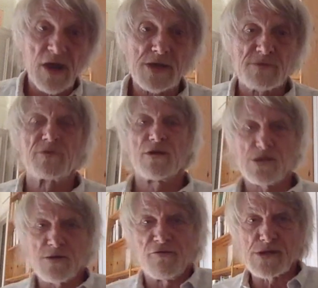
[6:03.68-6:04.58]
Ben, il
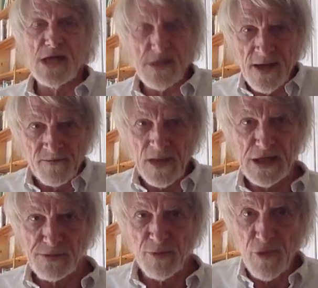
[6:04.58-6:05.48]
suffisait
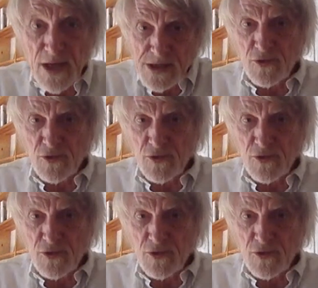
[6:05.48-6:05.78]
à ce moment-là,